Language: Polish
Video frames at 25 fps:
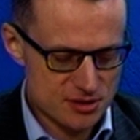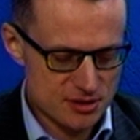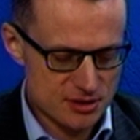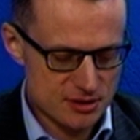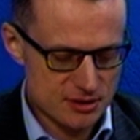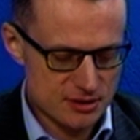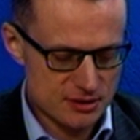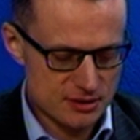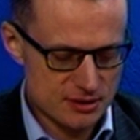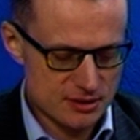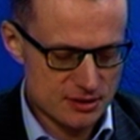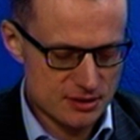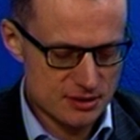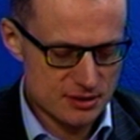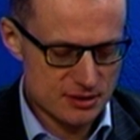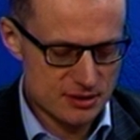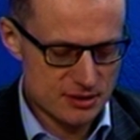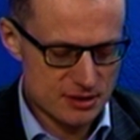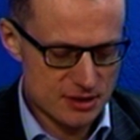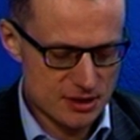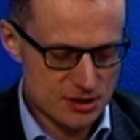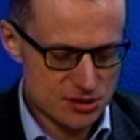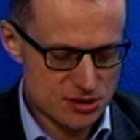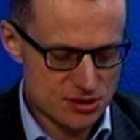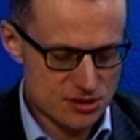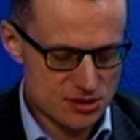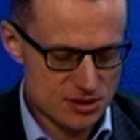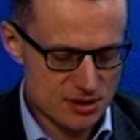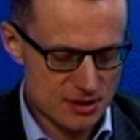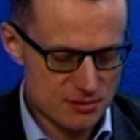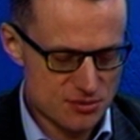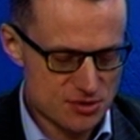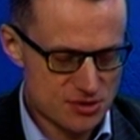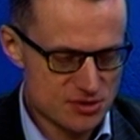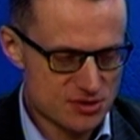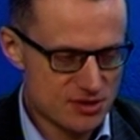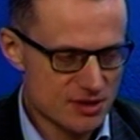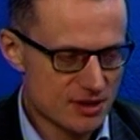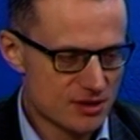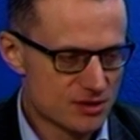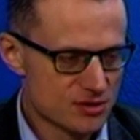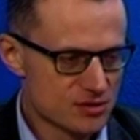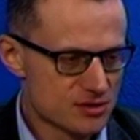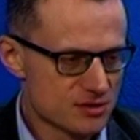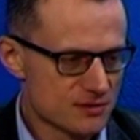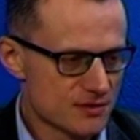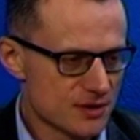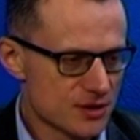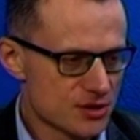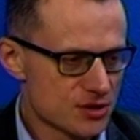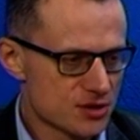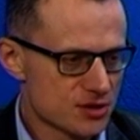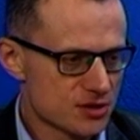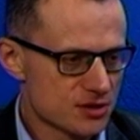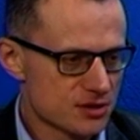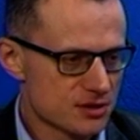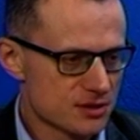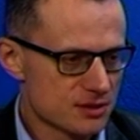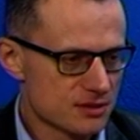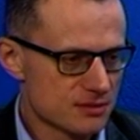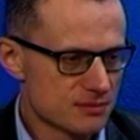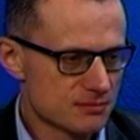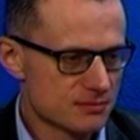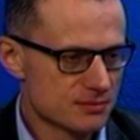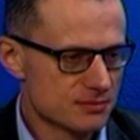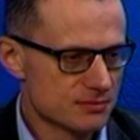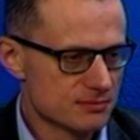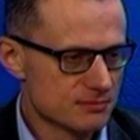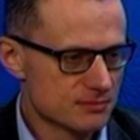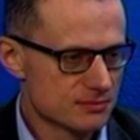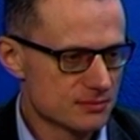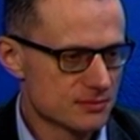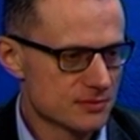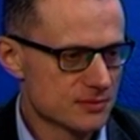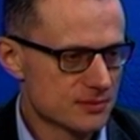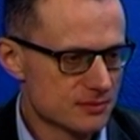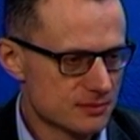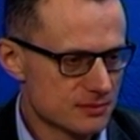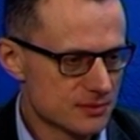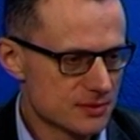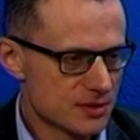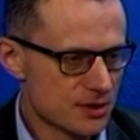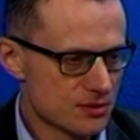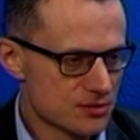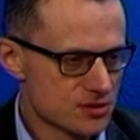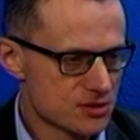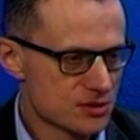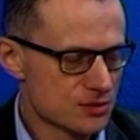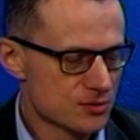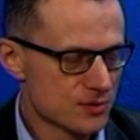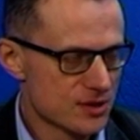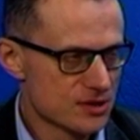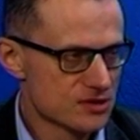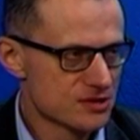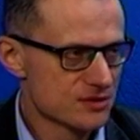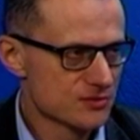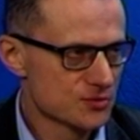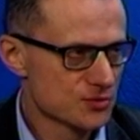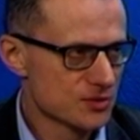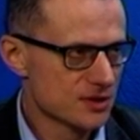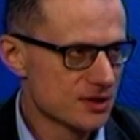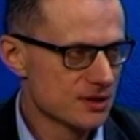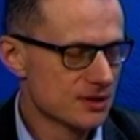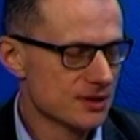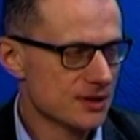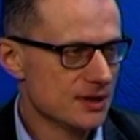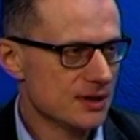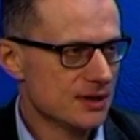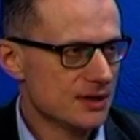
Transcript: E, raczej staram się zdiagnozować e, tę sytuację, w której